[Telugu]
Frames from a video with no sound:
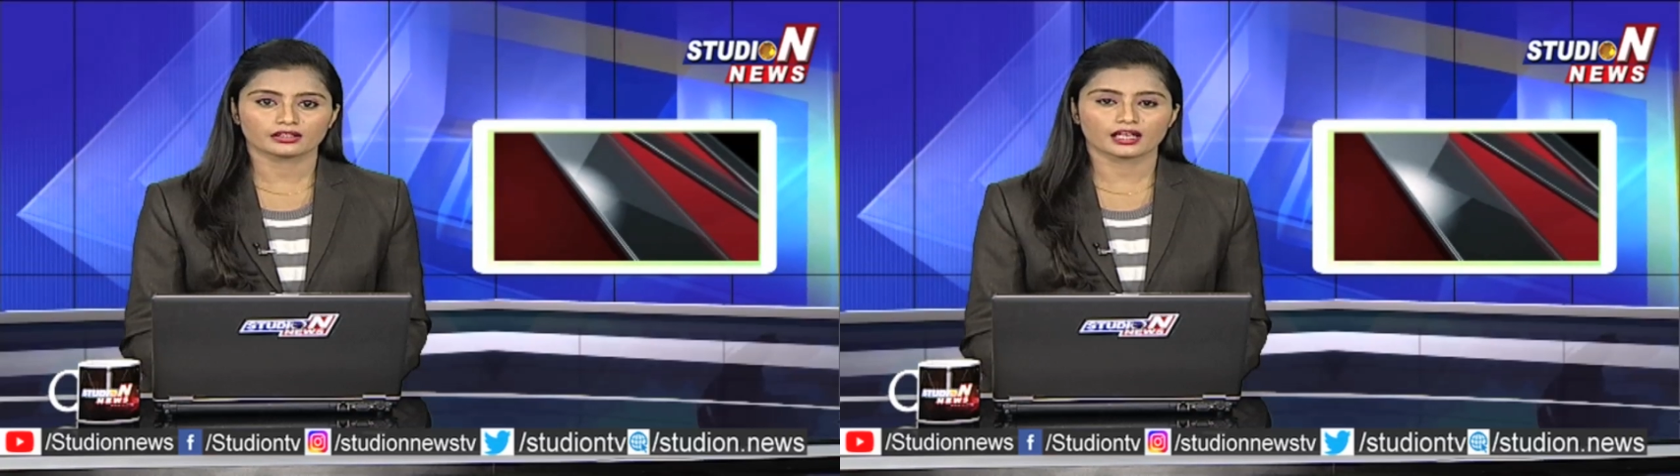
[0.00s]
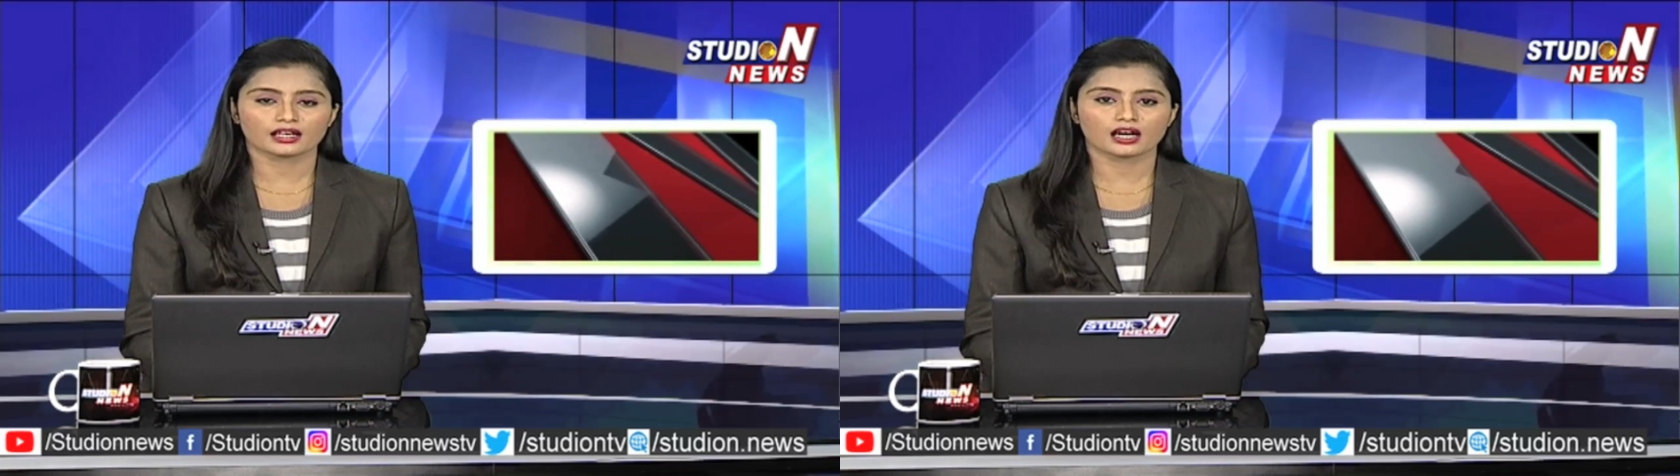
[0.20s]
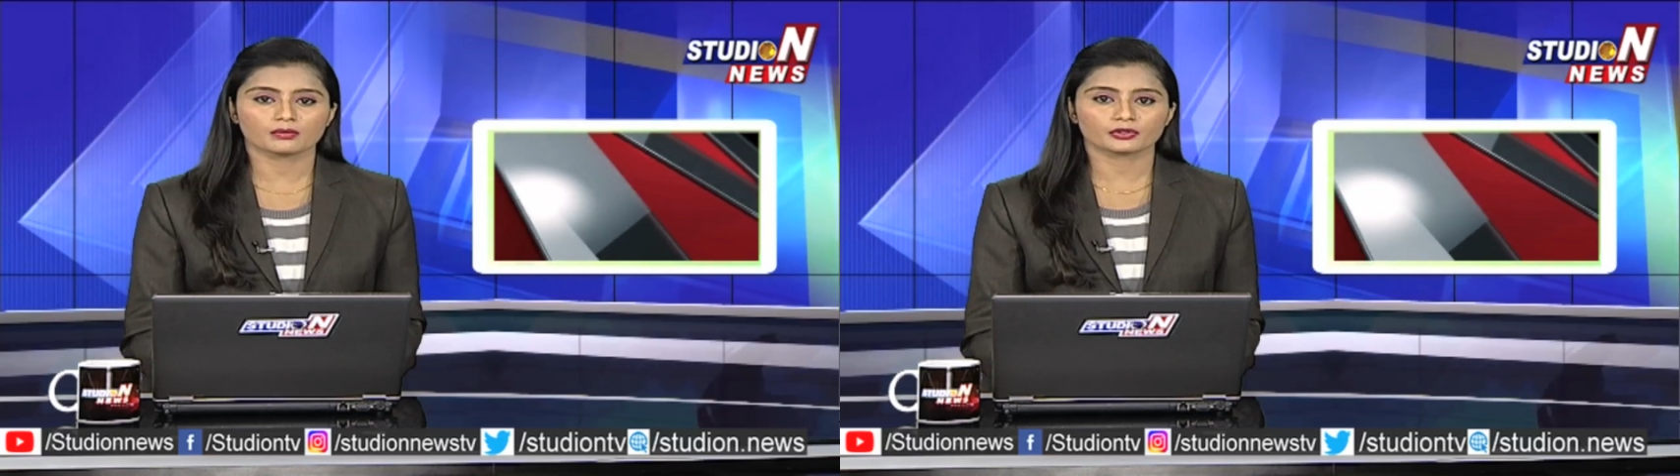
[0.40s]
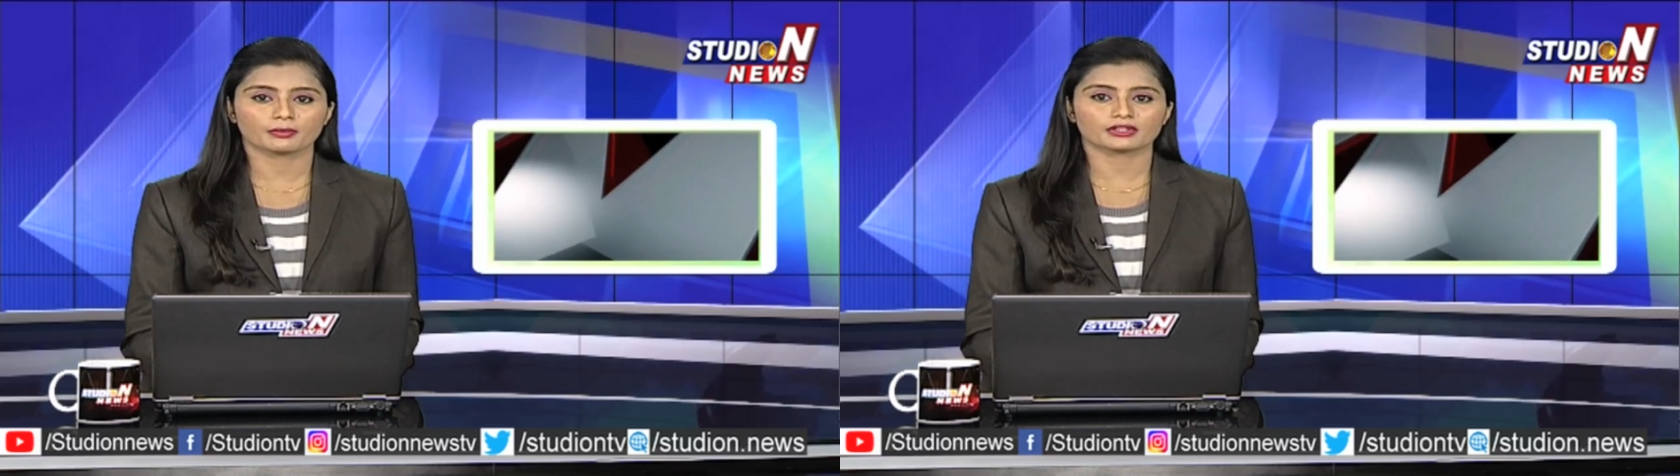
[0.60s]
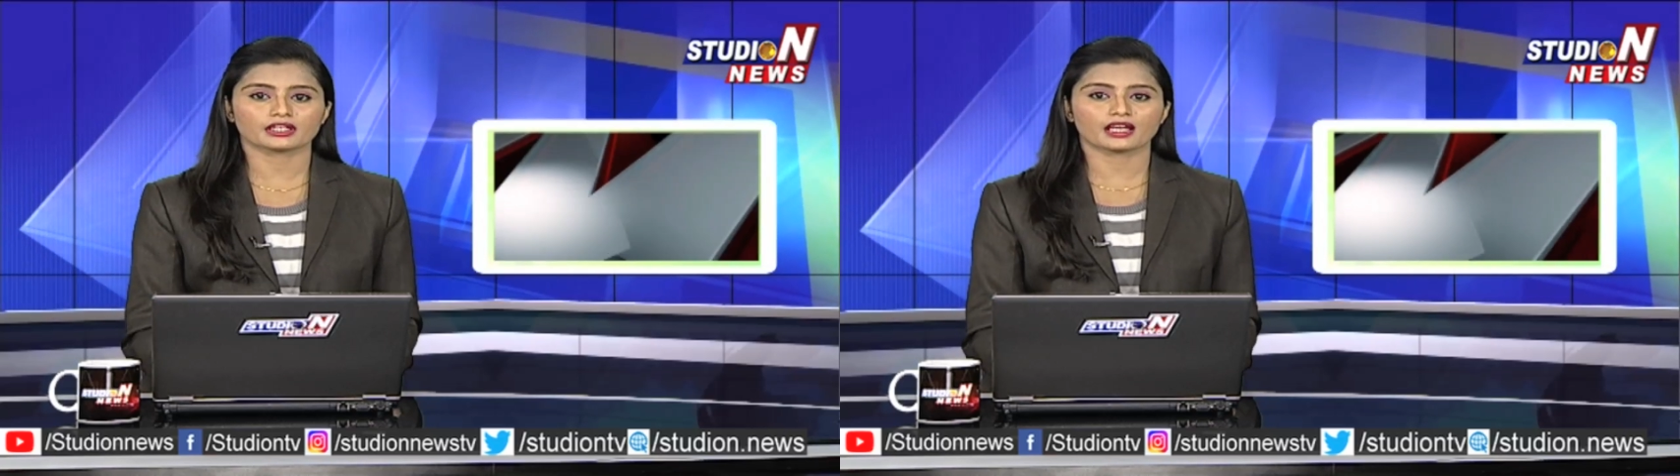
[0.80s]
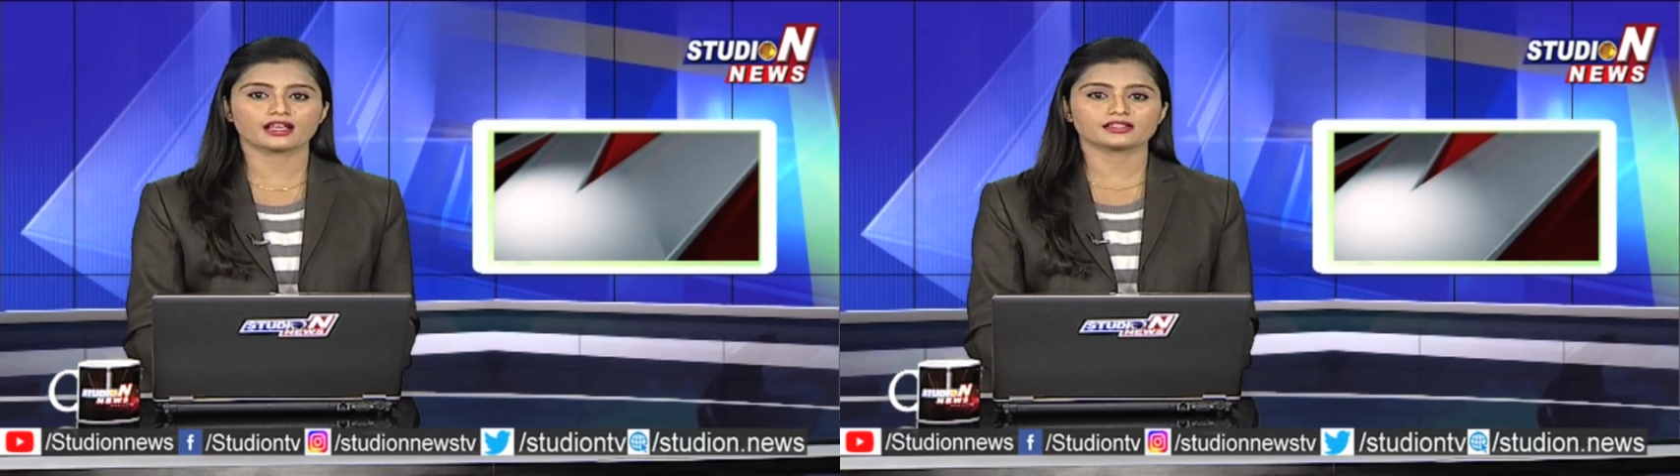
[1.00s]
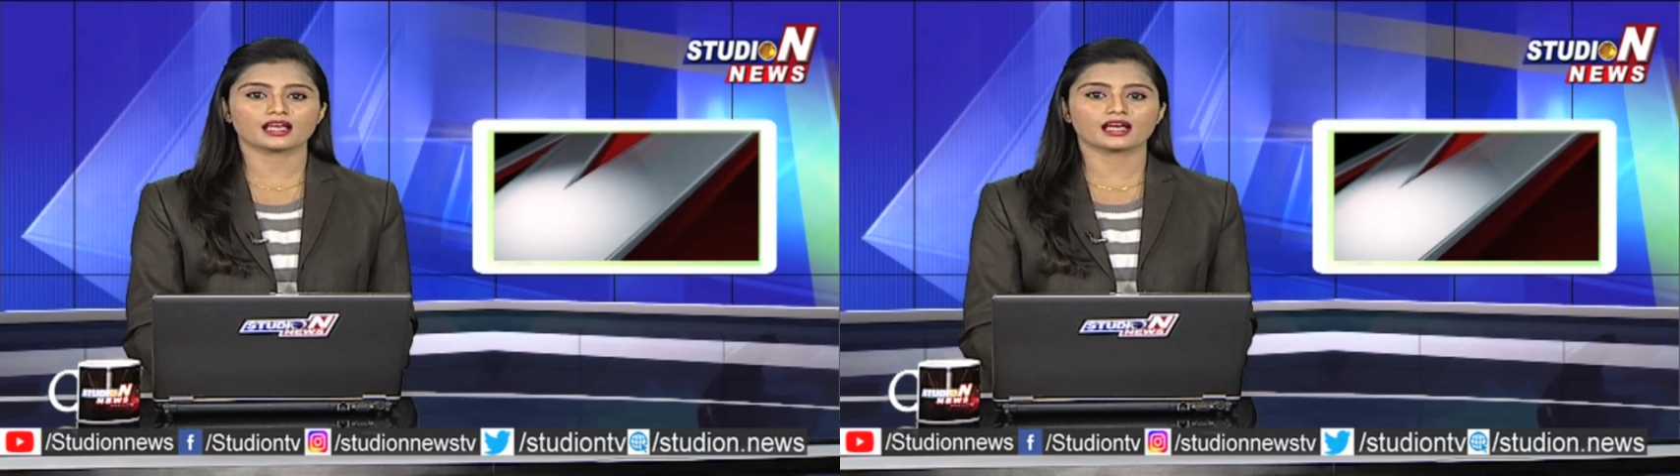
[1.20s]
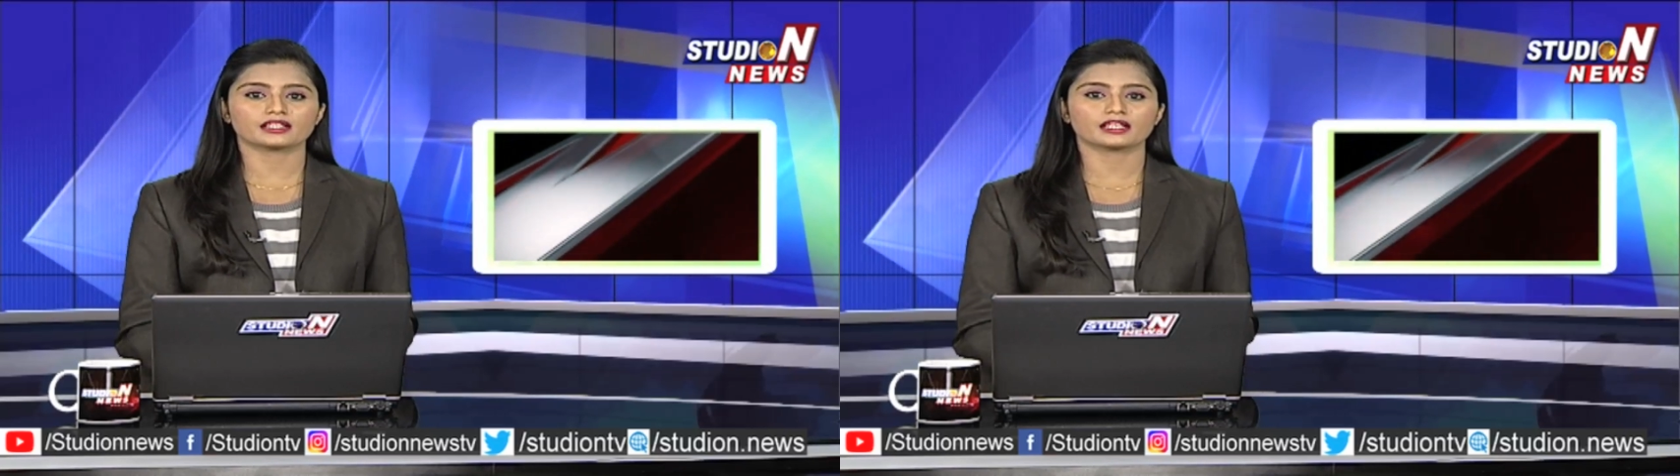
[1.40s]
తెలంగాణ ముఖ్యమంత్రి
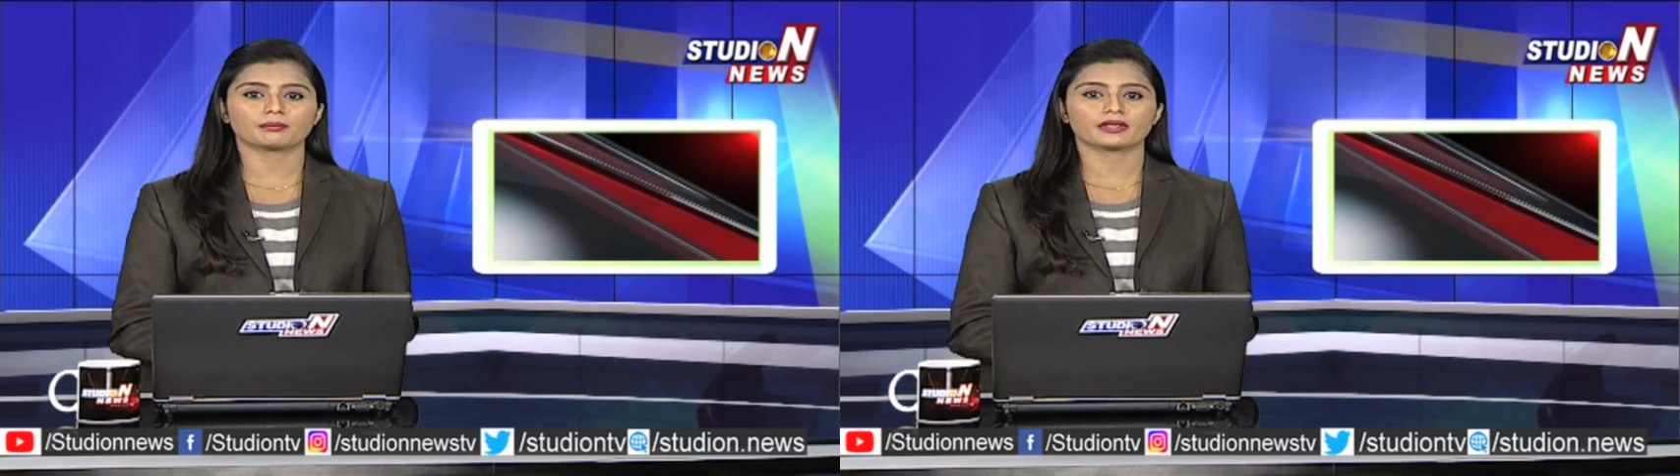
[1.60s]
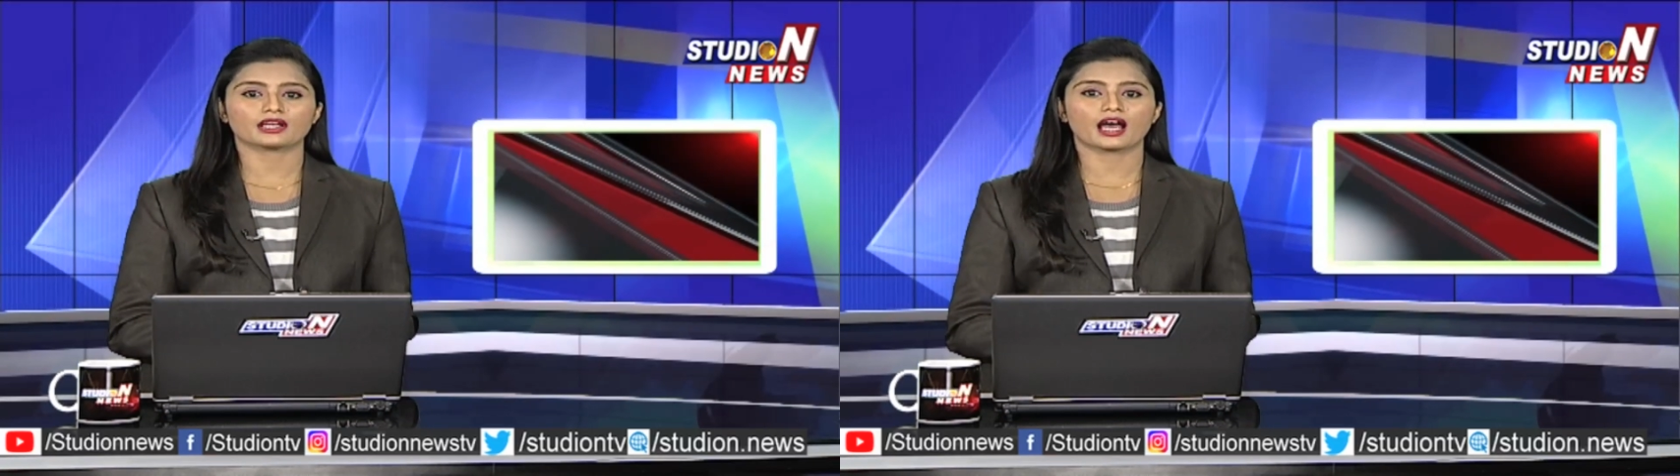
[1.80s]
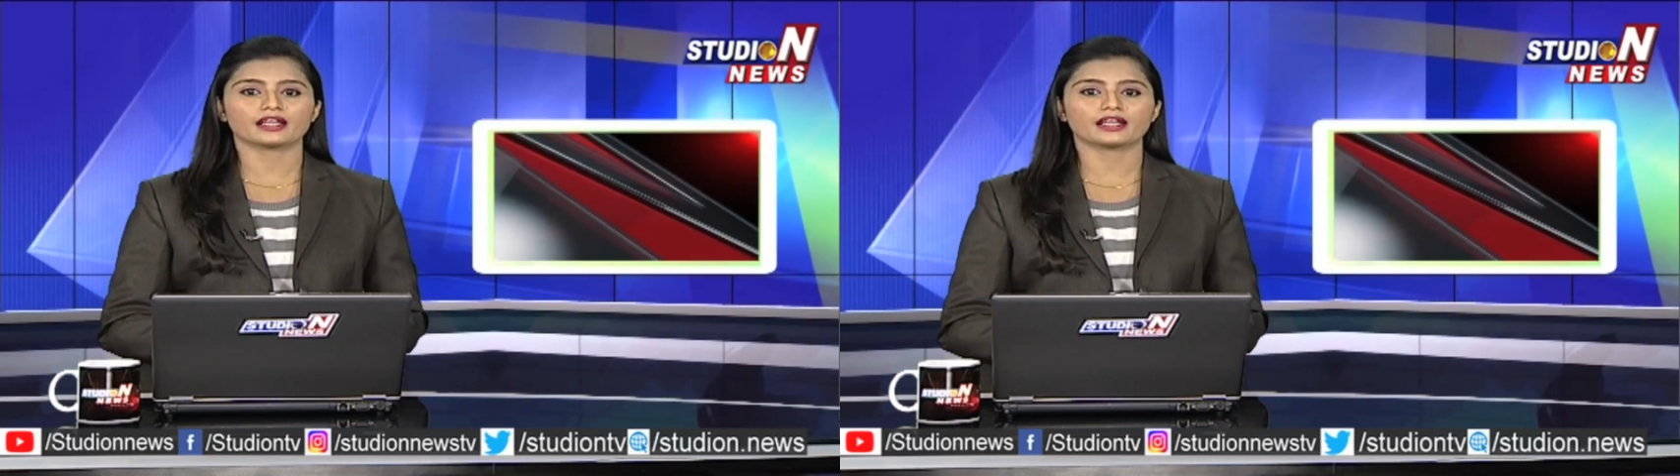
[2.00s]
కేసీఆర్ టీడీపీ